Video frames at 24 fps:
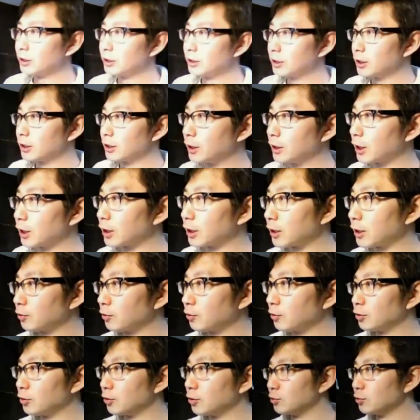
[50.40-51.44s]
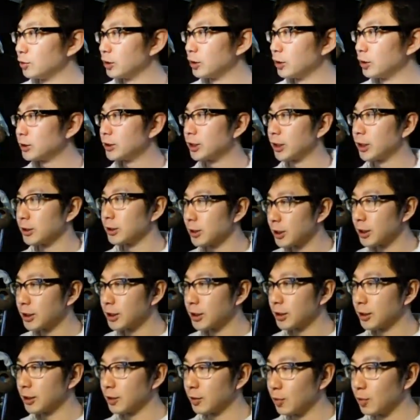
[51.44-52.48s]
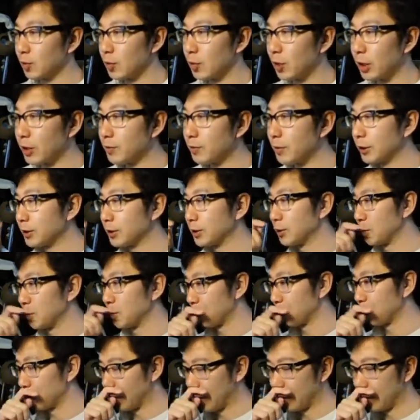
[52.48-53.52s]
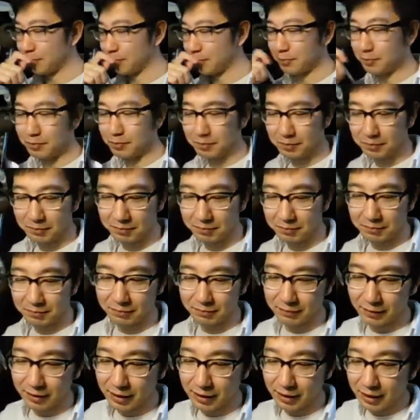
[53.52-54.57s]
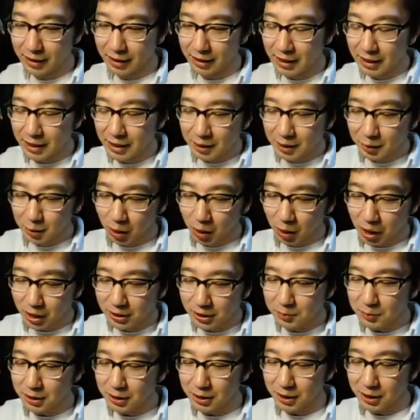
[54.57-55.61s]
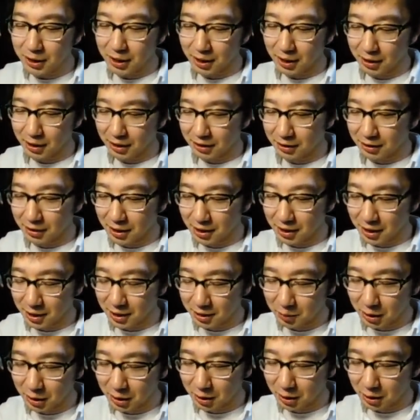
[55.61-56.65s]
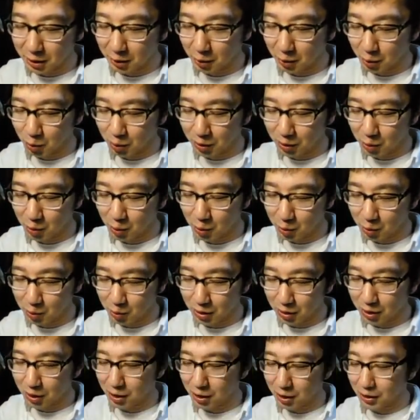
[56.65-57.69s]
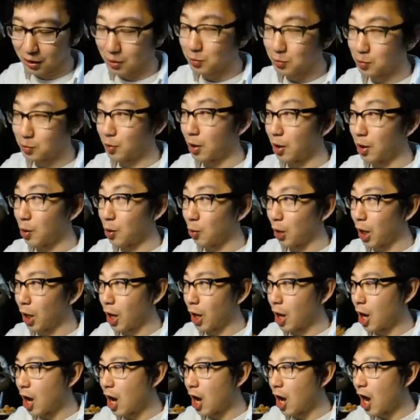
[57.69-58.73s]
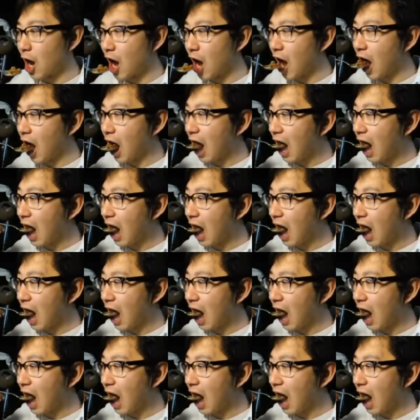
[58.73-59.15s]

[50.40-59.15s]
いただけるっていう嬉しさがさこうありますよこれうんこれ初めてね、やってみたんだけど、これどうかな大丈夫かなこれ。うん。うん。